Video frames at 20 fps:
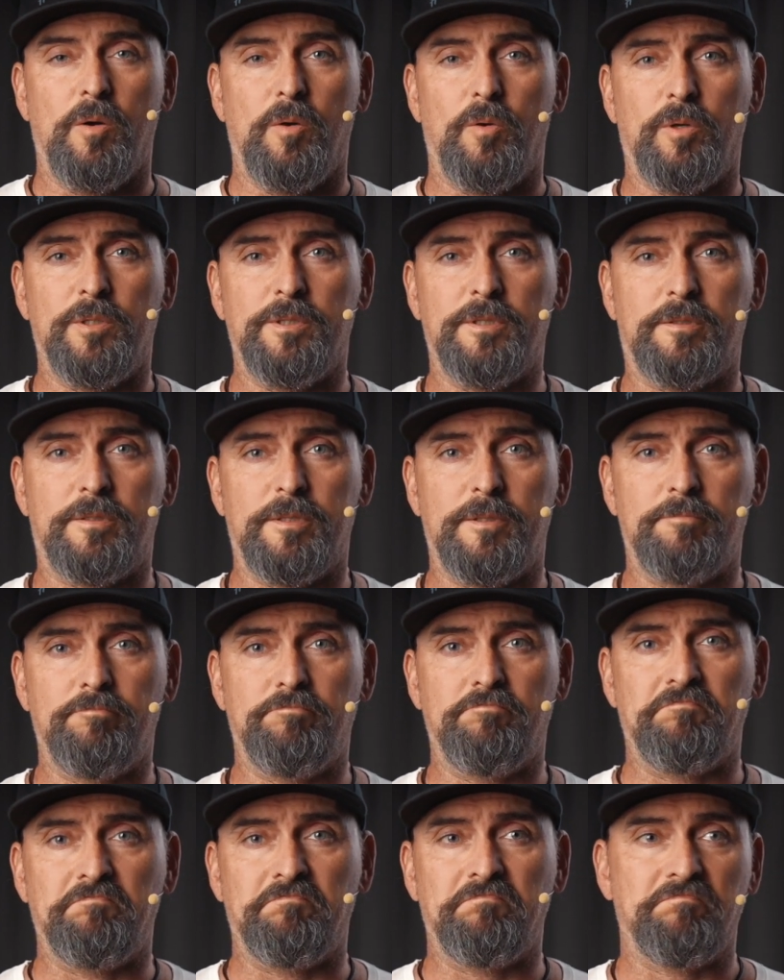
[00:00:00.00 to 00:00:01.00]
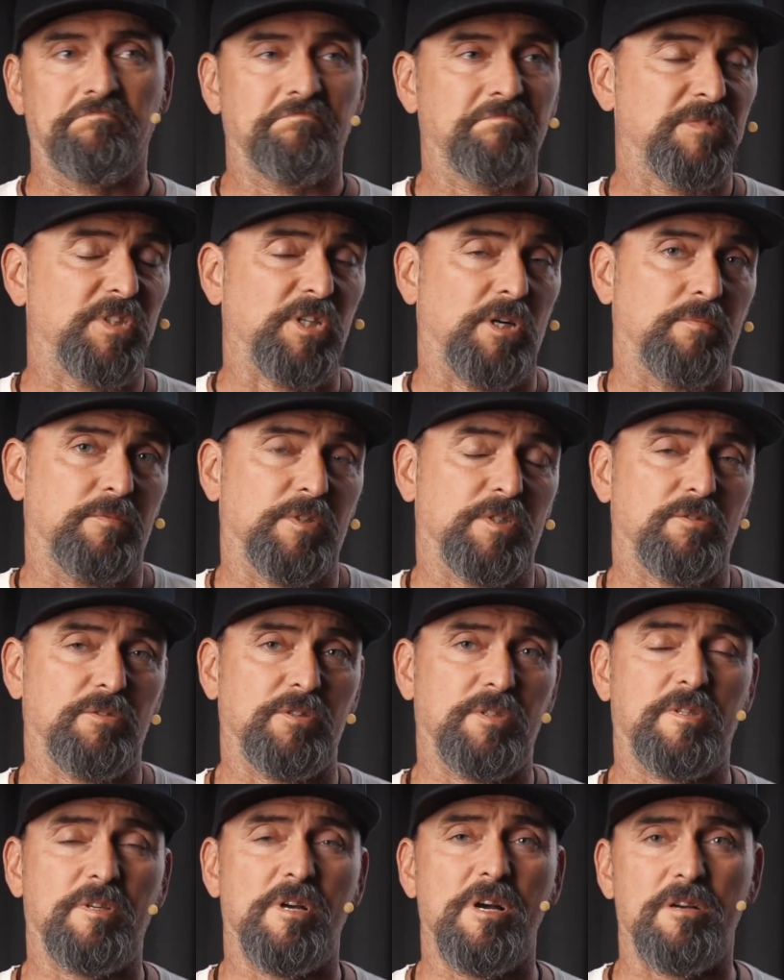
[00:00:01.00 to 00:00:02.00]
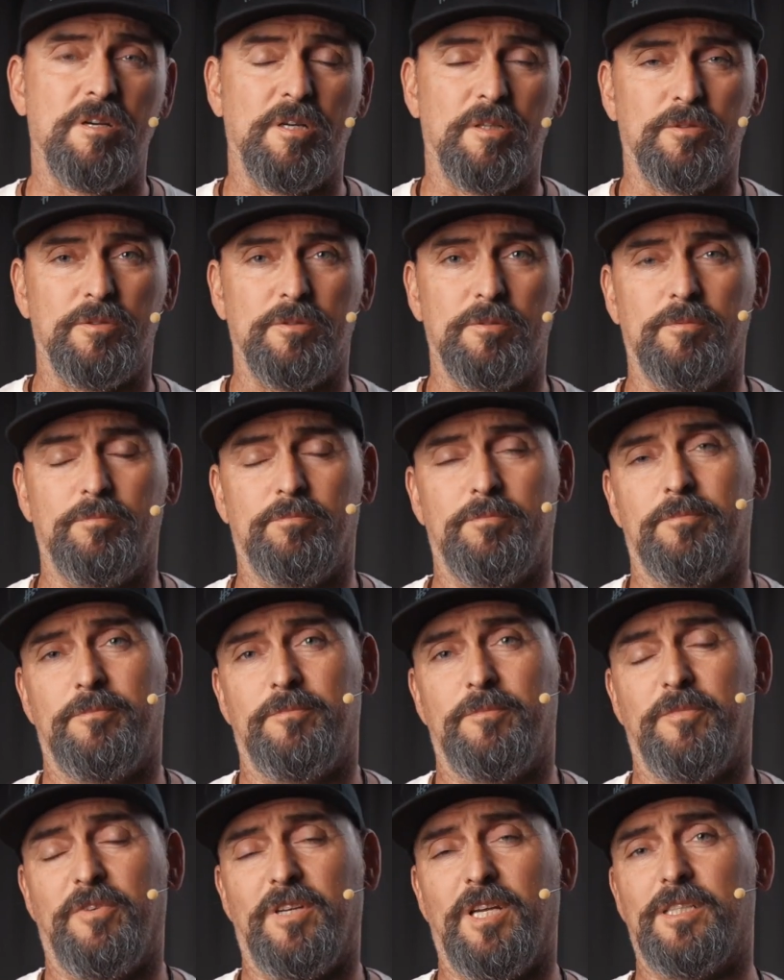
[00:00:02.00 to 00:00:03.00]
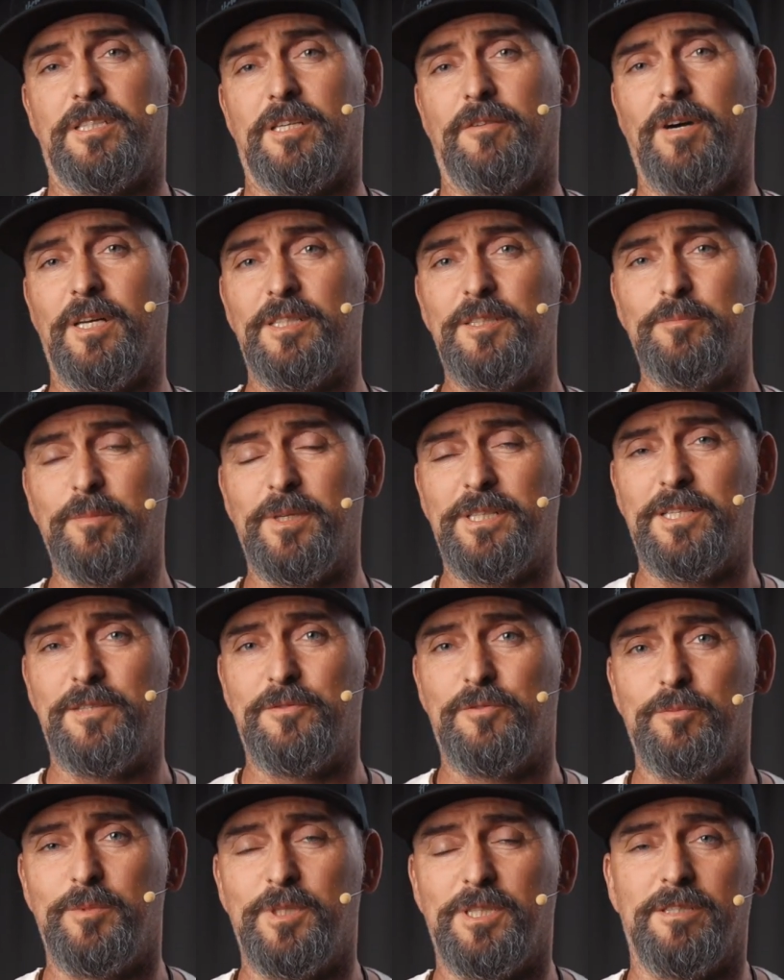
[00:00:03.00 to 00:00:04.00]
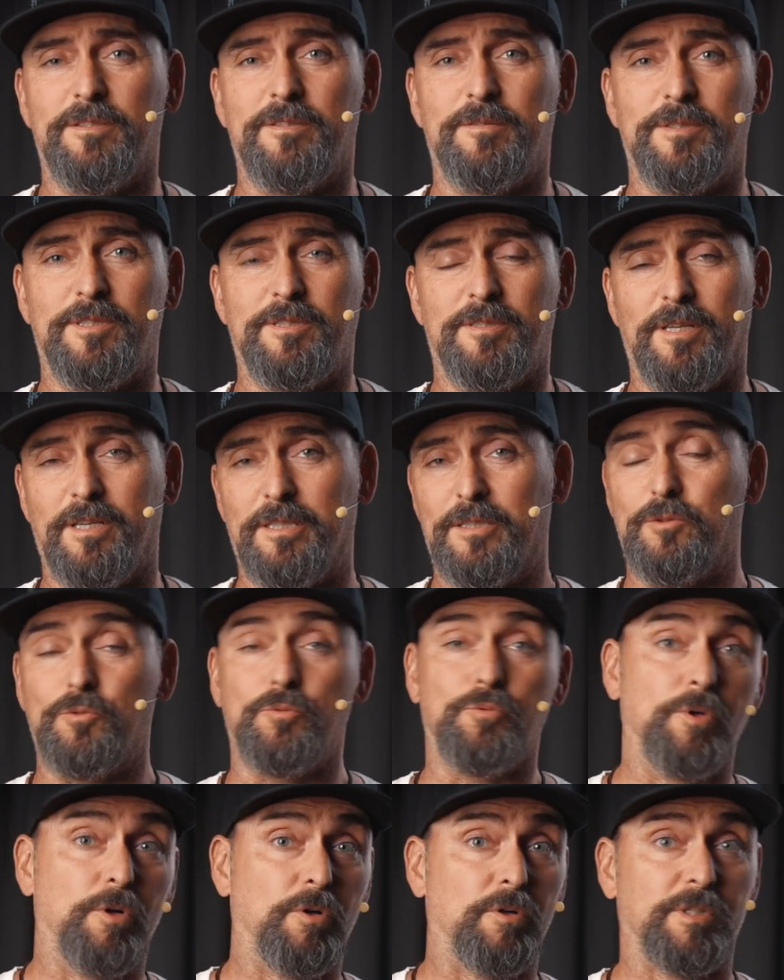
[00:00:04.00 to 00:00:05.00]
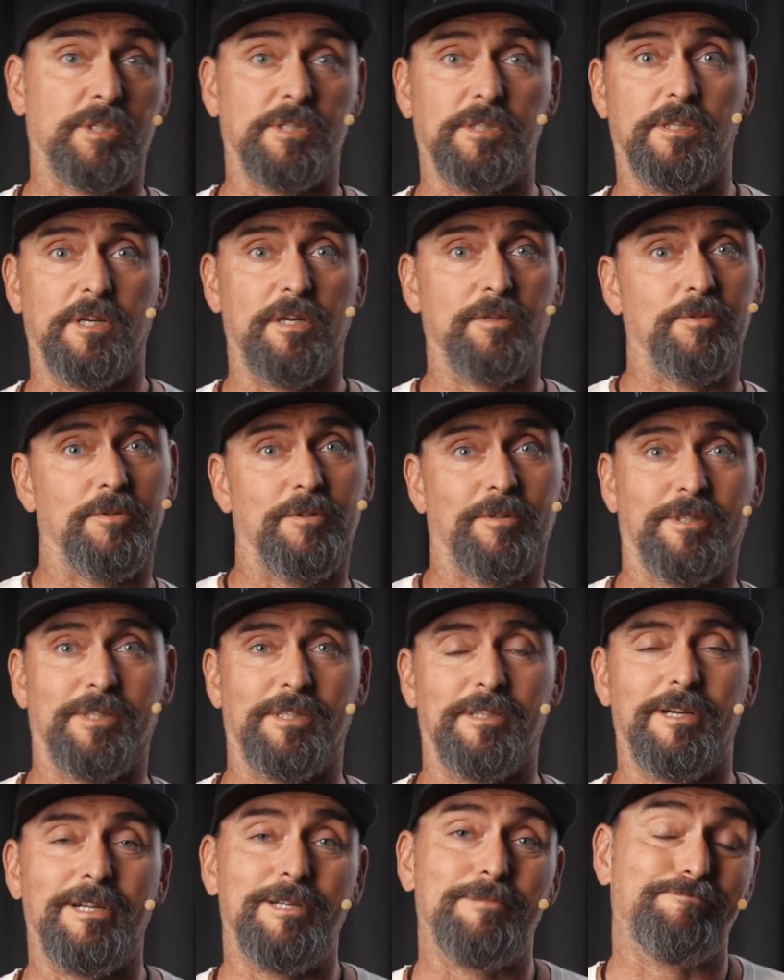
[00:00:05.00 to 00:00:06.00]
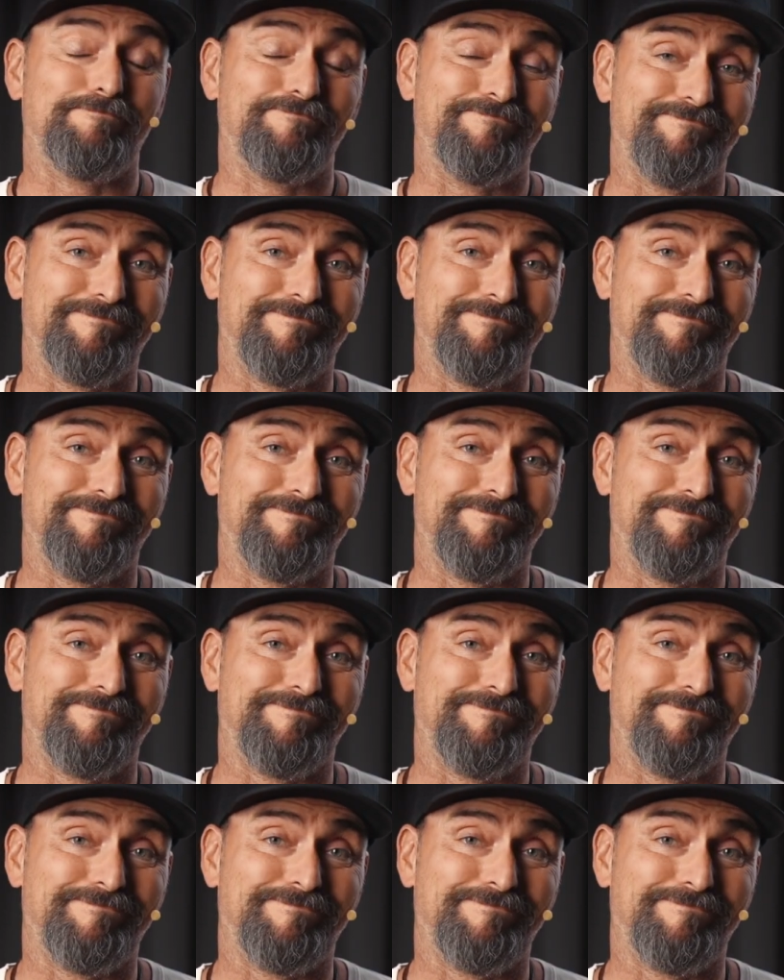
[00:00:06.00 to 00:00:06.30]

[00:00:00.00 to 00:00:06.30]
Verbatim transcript: Und ähm, ja, was soll ich sagen? Also vielleicht erwartet man jetzt von mir, dass ich sage, nur Original, nur Original.